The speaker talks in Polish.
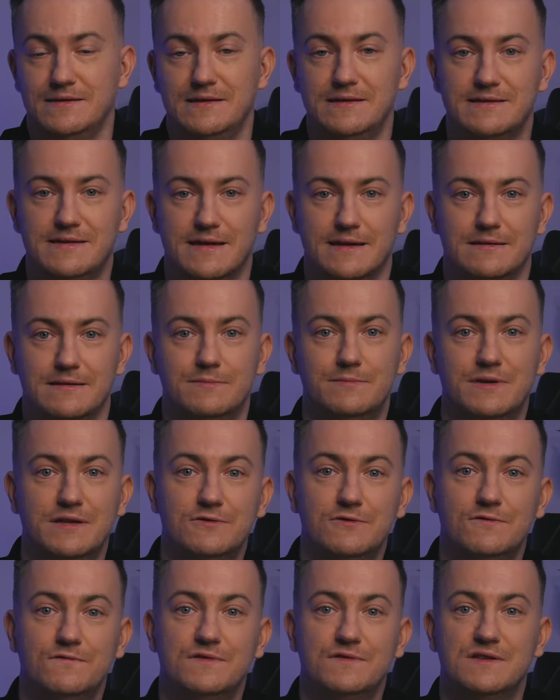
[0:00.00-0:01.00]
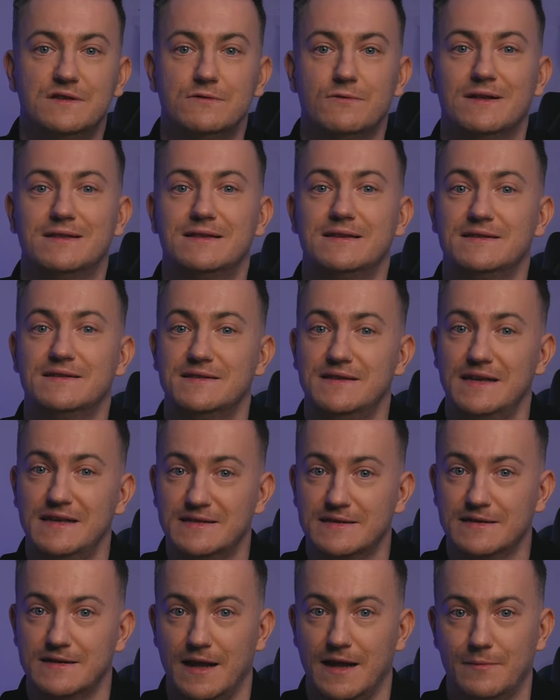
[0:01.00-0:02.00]
i ceny będą wysyłane ze
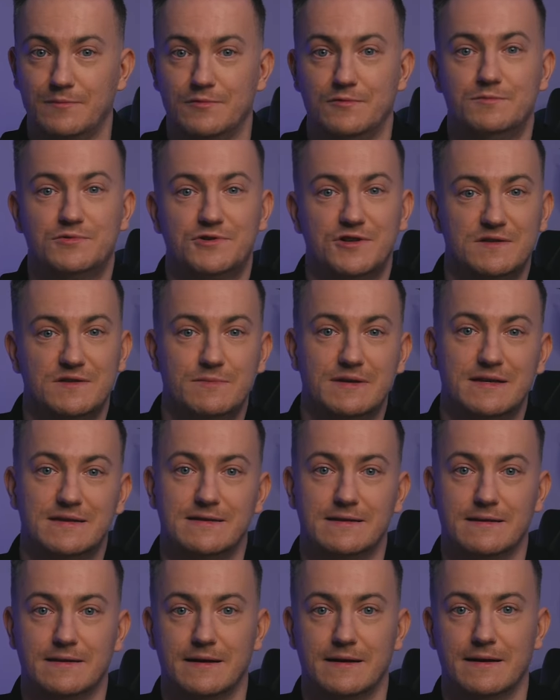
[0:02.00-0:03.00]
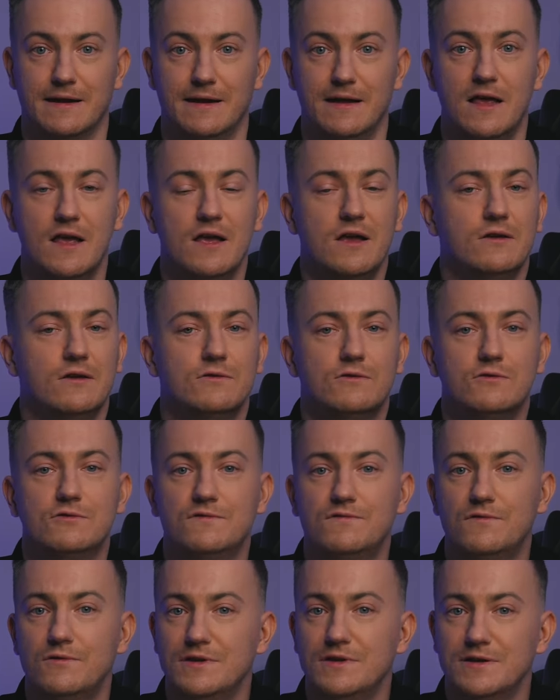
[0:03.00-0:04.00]
sklepu przez Baselinkera do
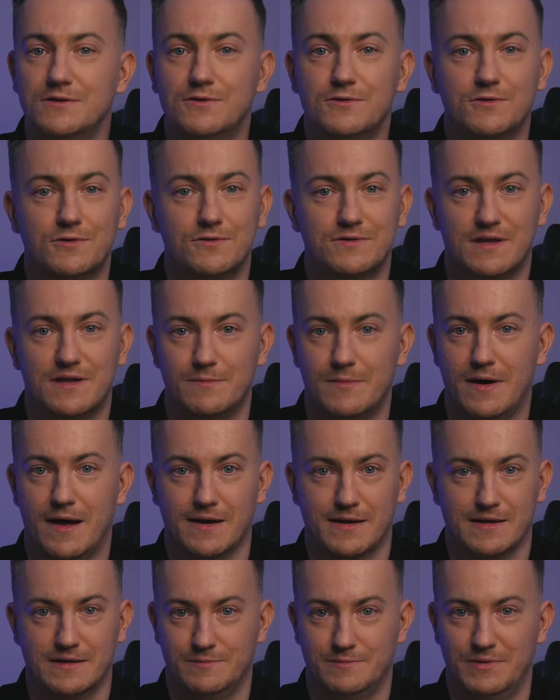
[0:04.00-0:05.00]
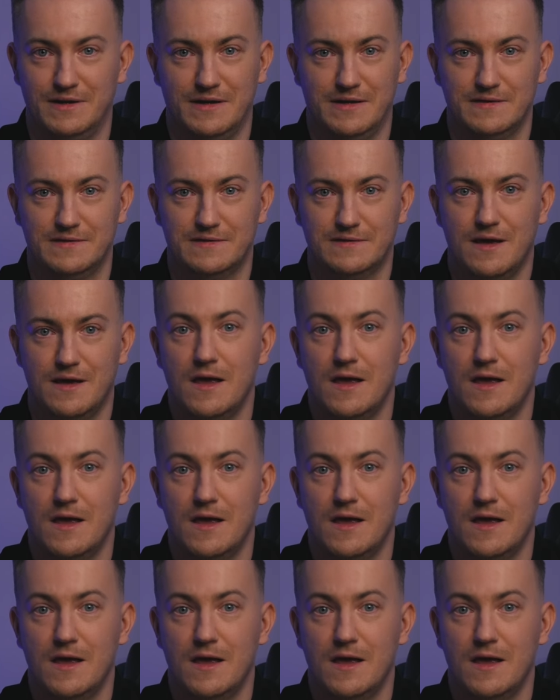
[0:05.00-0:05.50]
dowolnego konta Marketplace.